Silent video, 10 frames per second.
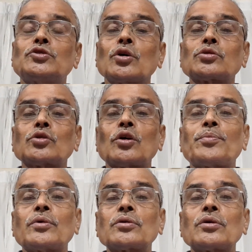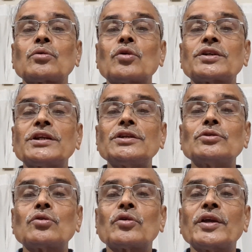যত বড় কঠিন
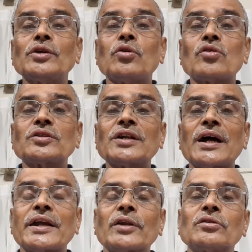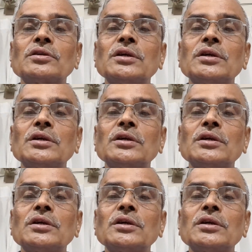রোগী হোক না কেন